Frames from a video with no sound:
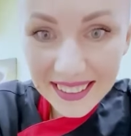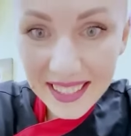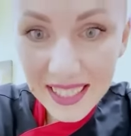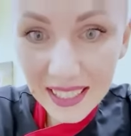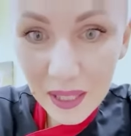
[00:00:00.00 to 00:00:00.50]

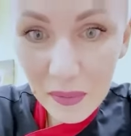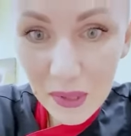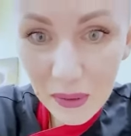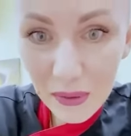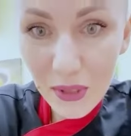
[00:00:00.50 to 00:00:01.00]
За нами
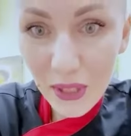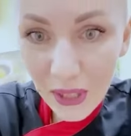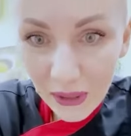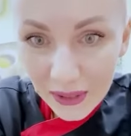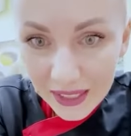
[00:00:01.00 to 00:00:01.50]

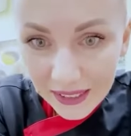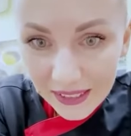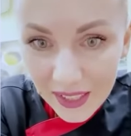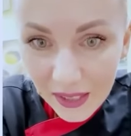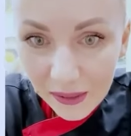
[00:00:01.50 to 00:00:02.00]
скучают
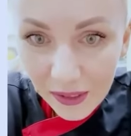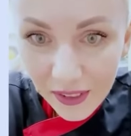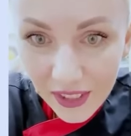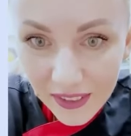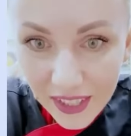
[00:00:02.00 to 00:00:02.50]
девочки. Вот
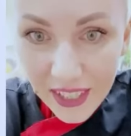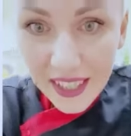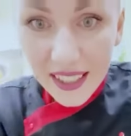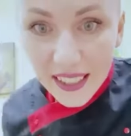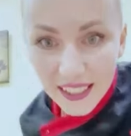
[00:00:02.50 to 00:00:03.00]

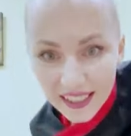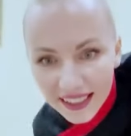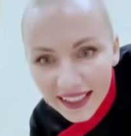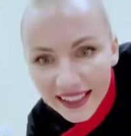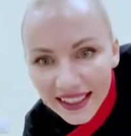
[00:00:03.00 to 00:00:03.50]
Шевченко,
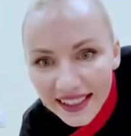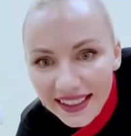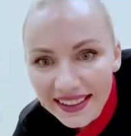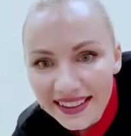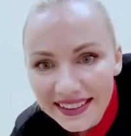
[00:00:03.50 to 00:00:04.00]

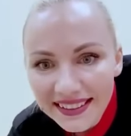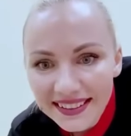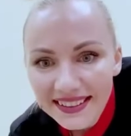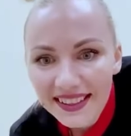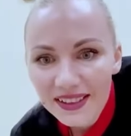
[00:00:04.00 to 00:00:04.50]

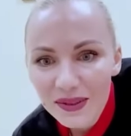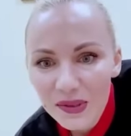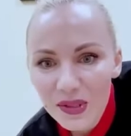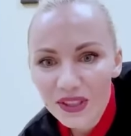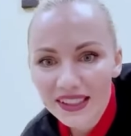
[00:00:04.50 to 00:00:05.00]

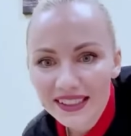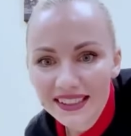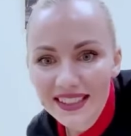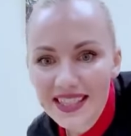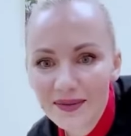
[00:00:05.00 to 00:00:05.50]
Танюшка.
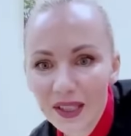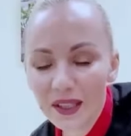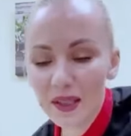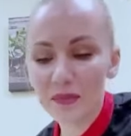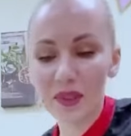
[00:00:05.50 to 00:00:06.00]

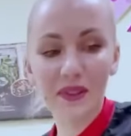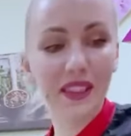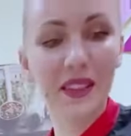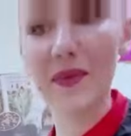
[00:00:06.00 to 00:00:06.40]
Землякам привет. Привет.